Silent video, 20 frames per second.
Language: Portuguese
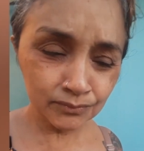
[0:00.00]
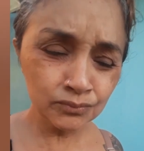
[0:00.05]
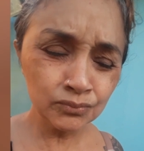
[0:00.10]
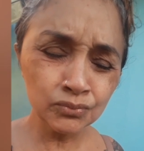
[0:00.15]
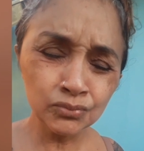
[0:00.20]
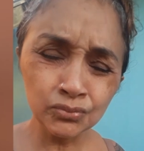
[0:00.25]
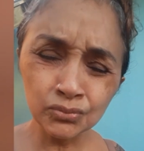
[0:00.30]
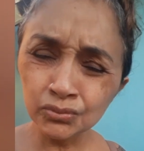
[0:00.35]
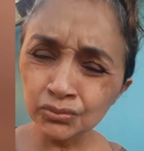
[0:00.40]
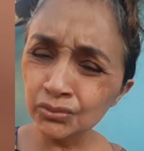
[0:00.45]

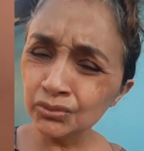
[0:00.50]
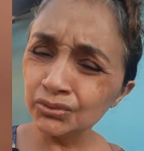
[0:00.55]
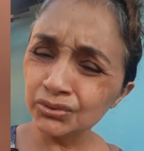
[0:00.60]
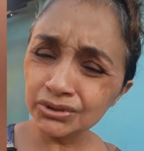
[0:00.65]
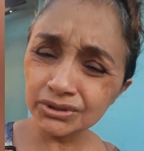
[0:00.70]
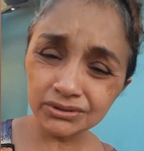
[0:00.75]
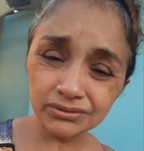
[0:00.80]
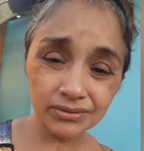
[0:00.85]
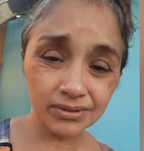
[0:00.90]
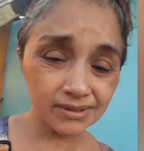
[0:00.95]

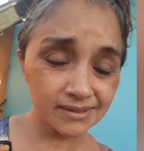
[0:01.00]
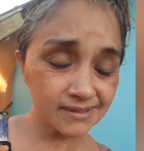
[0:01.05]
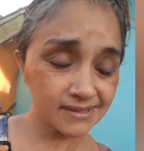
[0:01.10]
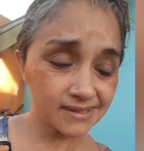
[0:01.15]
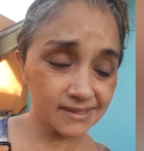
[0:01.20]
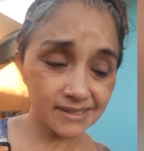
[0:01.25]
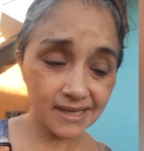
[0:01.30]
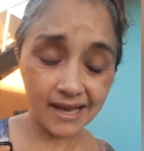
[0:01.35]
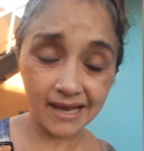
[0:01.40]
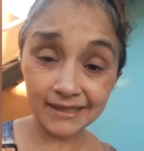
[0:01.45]
muito
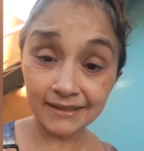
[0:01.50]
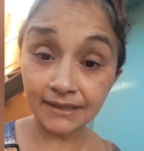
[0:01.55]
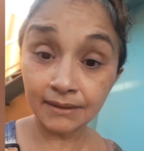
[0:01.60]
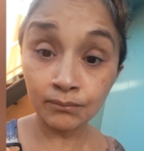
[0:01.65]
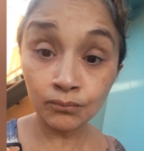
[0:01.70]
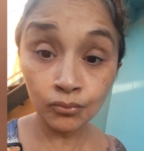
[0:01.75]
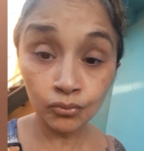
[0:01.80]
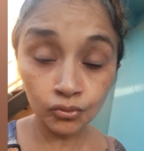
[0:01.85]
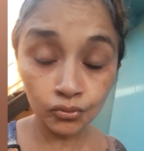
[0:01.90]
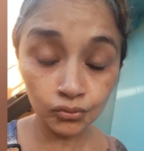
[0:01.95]
cansada,
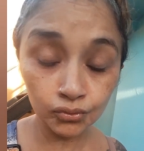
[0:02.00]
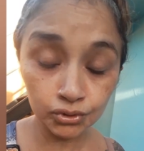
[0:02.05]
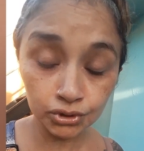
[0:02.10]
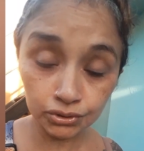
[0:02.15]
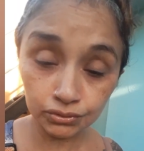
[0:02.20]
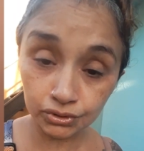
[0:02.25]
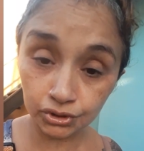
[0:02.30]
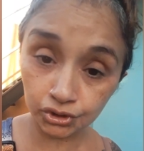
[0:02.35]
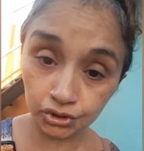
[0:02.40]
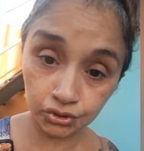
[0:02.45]

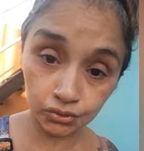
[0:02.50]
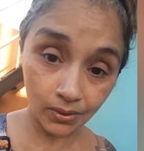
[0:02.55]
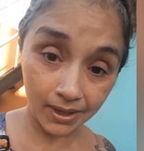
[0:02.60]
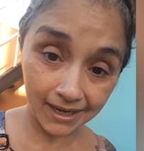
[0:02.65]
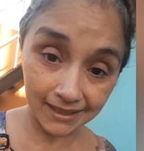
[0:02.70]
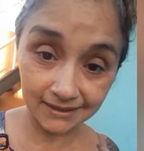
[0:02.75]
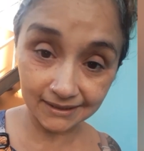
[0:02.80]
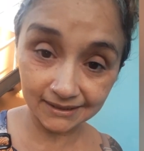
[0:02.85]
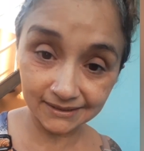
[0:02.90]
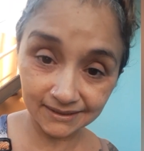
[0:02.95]
muito
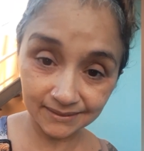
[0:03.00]
enjoada